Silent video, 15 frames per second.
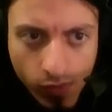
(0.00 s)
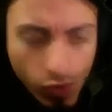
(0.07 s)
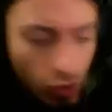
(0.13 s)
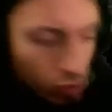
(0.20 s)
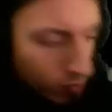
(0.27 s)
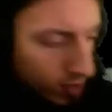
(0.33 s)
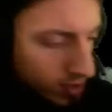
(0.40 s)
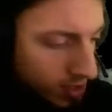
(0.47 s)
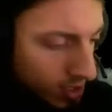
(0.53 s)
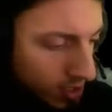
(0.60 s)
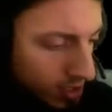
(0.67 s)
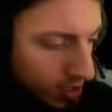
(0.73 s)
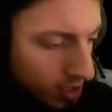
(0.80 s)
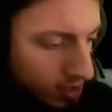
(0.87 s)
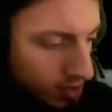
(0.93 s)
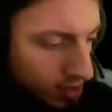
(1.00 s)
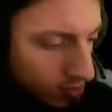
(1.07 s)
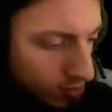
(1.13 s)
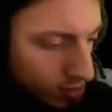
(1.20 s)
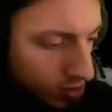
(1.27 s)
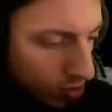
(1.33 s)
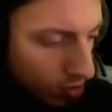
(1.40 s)
Donmazsak
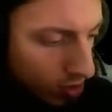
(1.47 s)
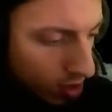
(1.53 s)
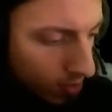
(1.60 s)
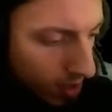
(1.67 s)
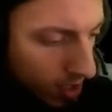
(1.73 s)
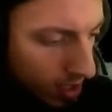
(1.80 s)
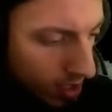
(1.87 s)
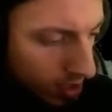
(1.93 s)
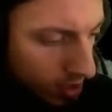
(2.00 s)
ateşimiz de yok ama.